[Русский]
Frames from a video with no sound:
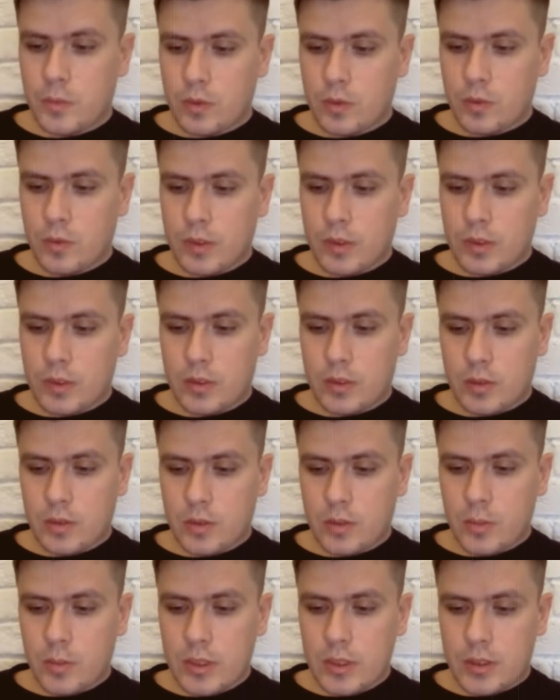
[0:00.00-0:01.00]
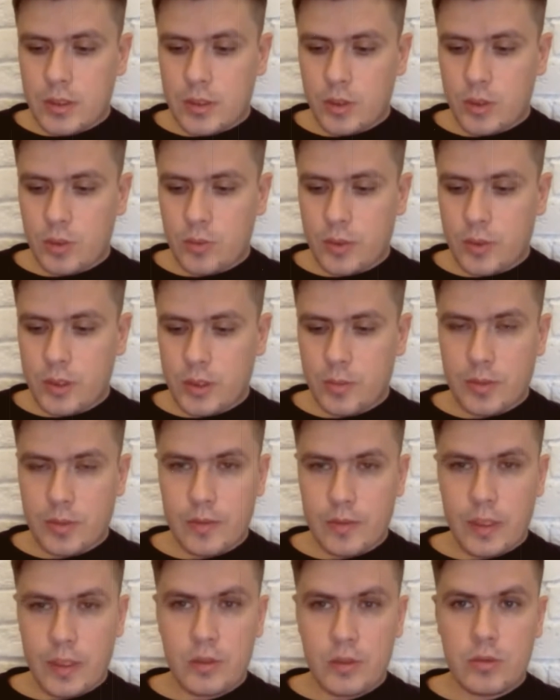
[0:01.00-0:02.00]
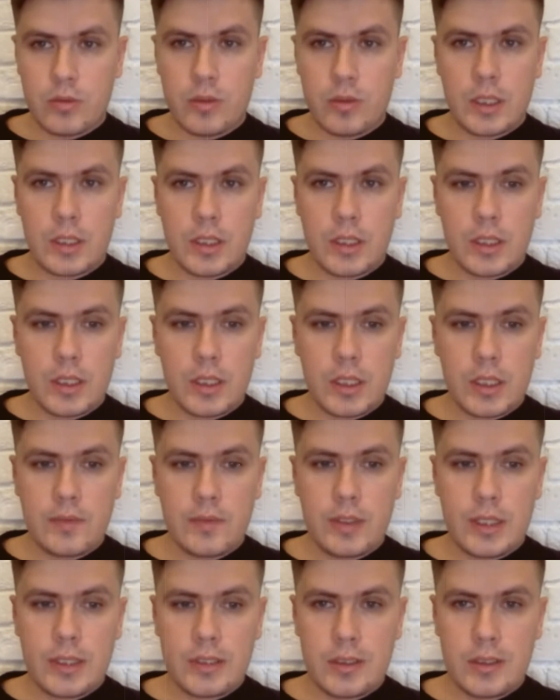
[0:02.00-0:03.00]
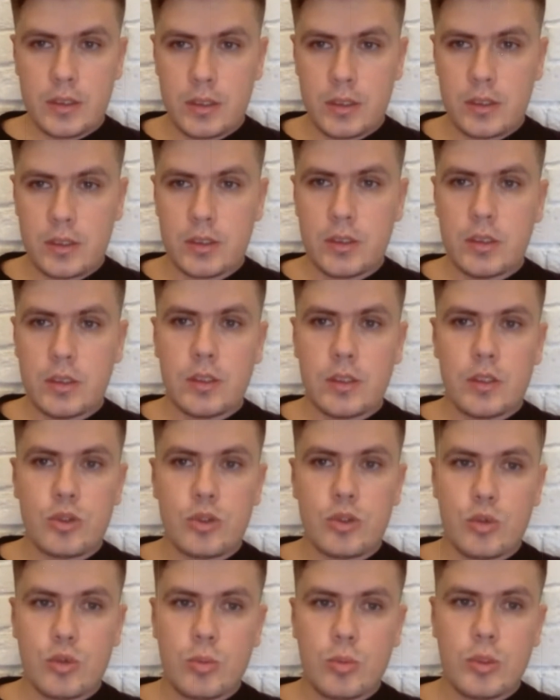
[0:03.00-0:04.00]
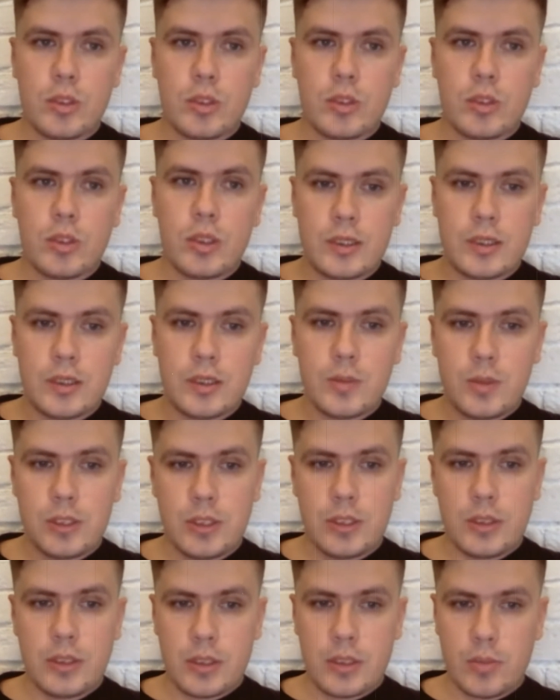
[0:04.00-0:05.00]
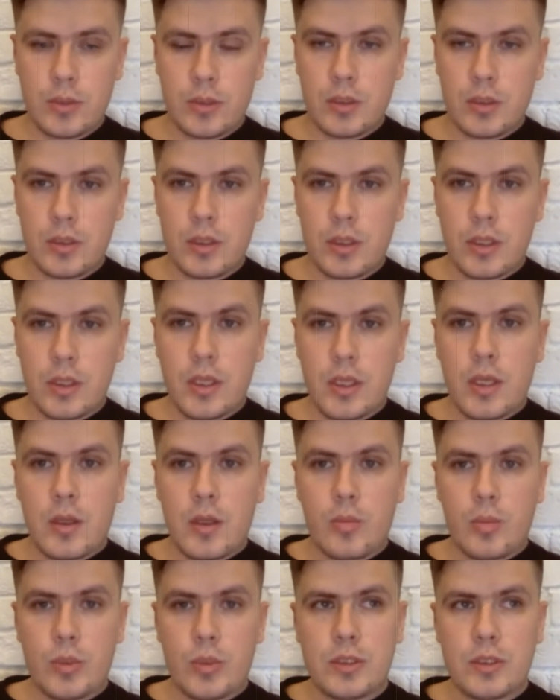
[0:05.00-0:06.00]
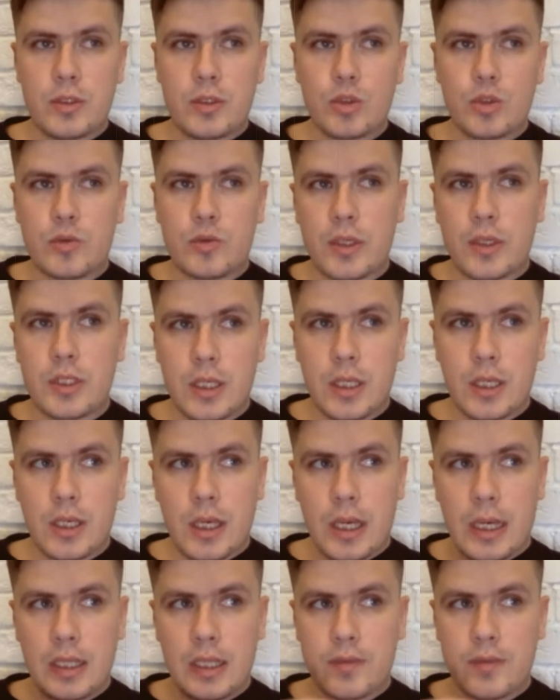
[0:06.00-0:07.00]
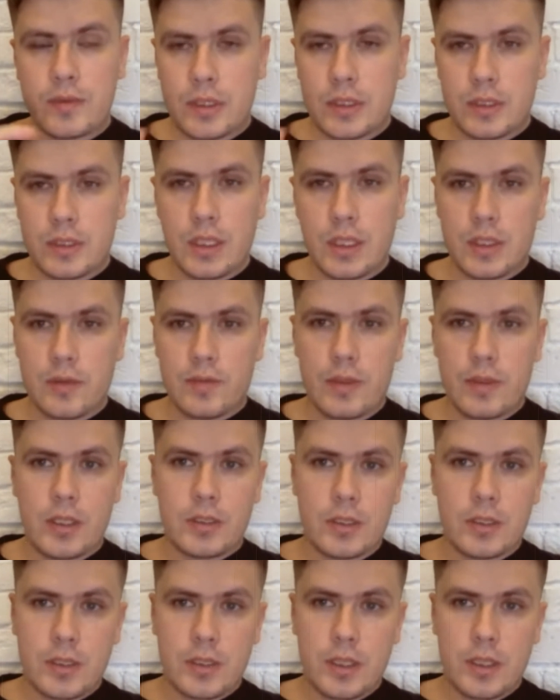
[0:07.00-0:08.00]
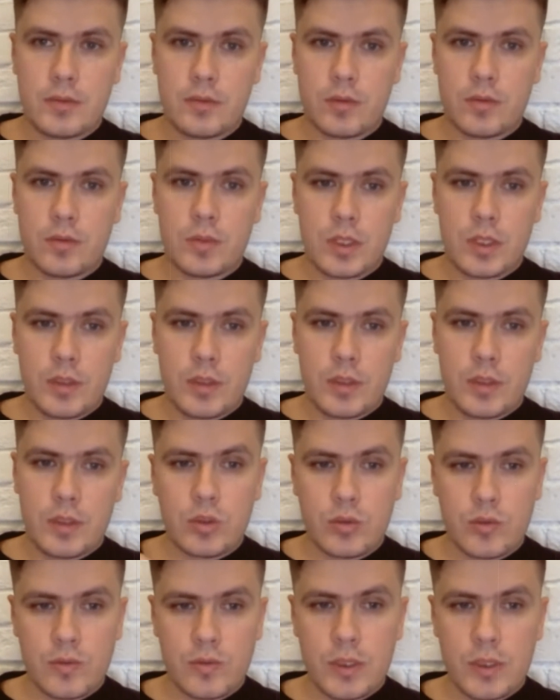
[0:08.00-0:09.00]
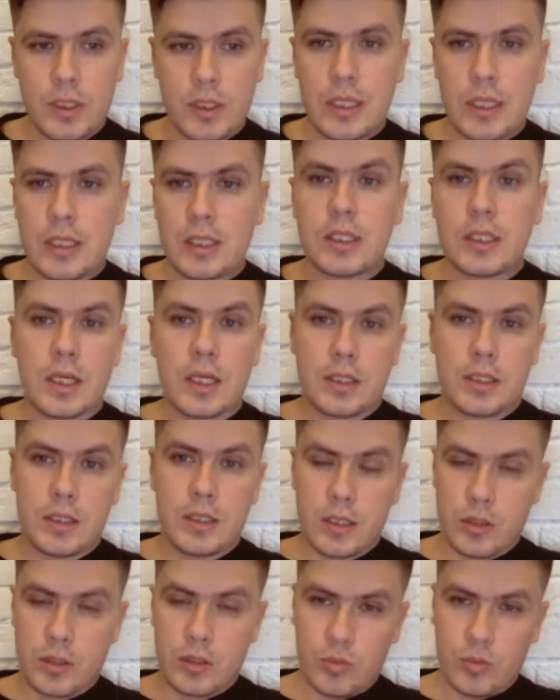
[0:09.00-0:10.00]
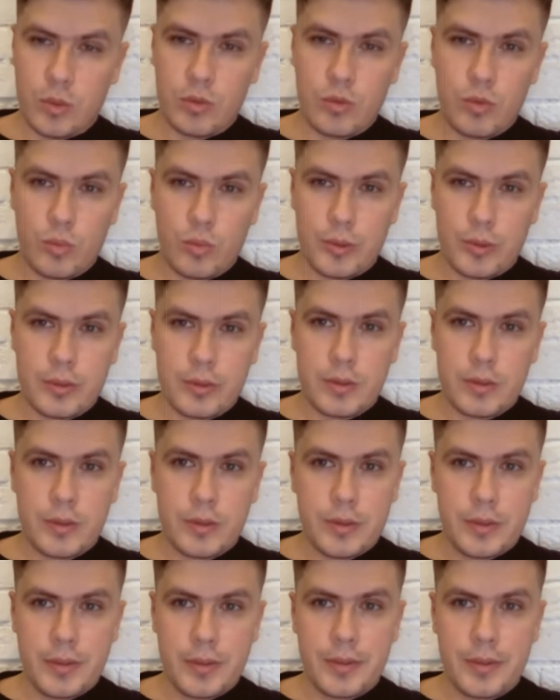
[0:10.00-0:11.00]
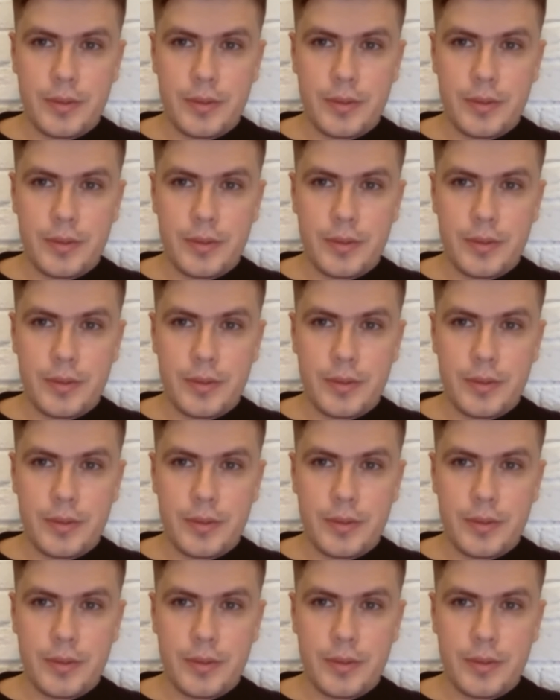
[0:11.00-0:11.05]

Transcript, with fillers: У вас э, мысленная жвачка появляется только тогда, когда вы хотите, чтобы этих мыслей не было. Мысленная жвачка, она всегда является следствием того, что вы не хотите о чем-то думать.